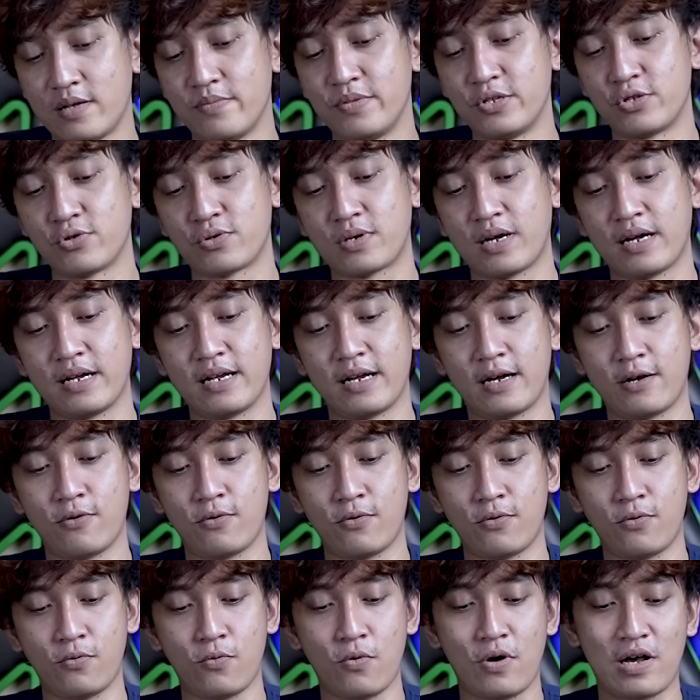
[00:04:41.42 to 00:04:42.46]
lebih suka yang
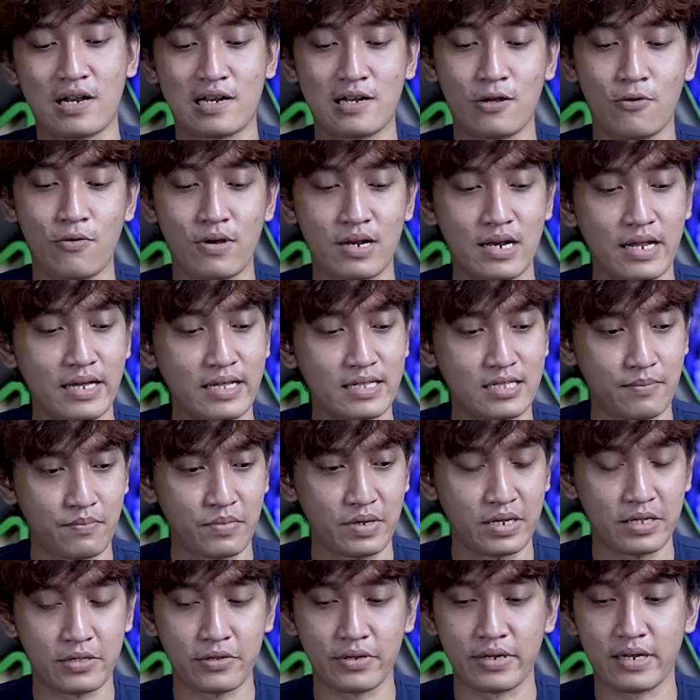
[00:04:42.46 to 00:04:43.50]
warna-warna
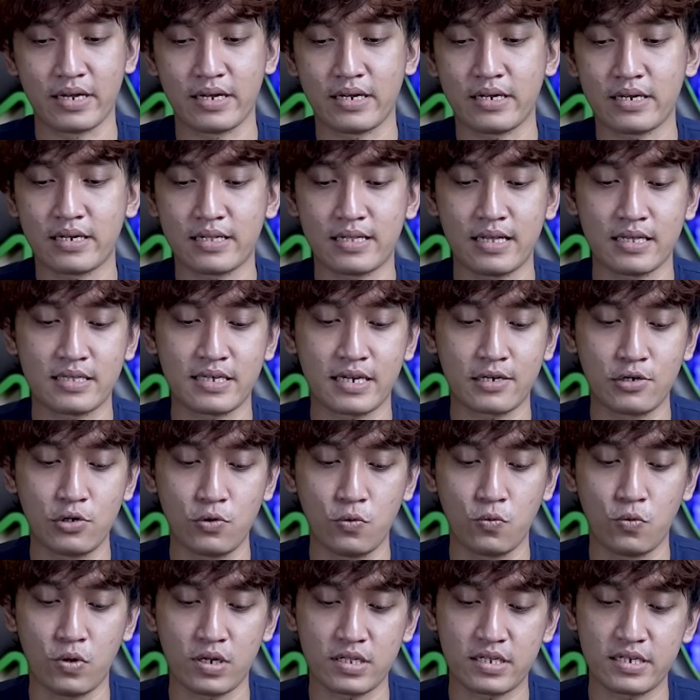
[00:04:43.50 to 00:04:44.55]
hitam gitu ya. Kita cek
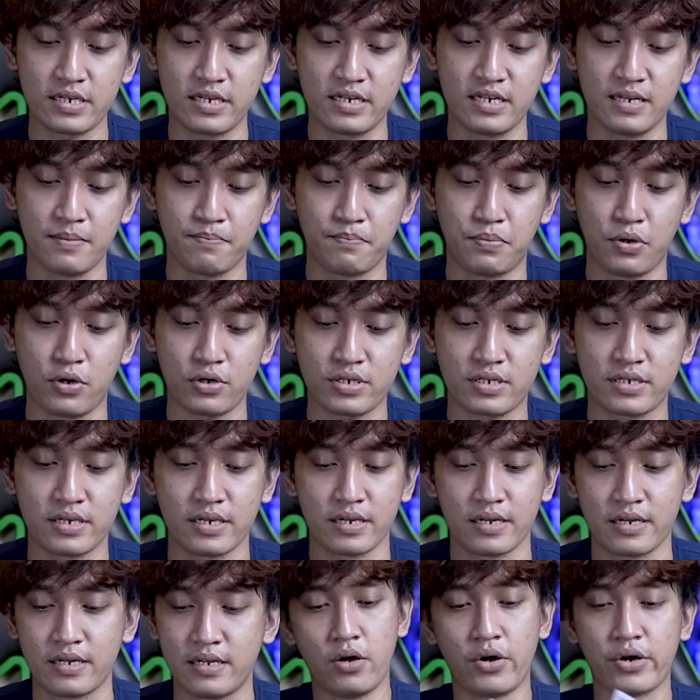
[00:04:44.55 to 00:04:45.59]
dulu what's in the
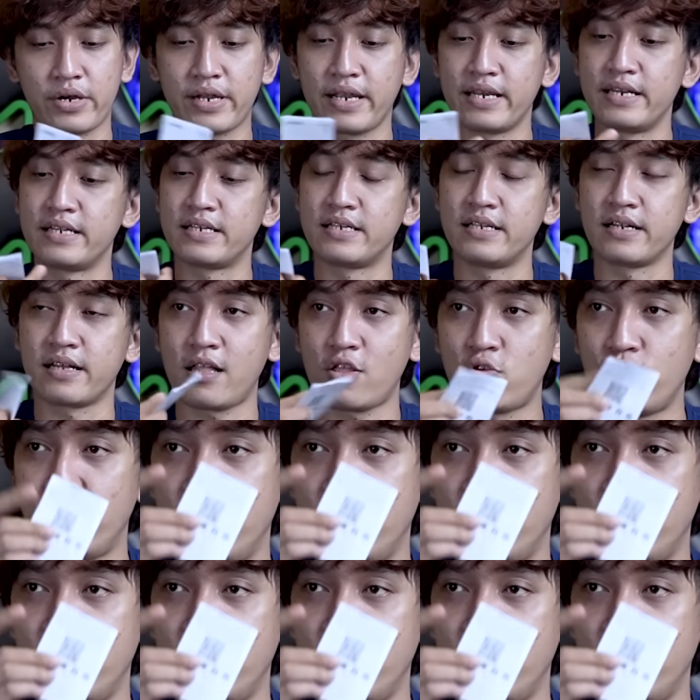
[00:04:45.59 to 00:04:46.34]
boxnya. Oke, okay, di sini kita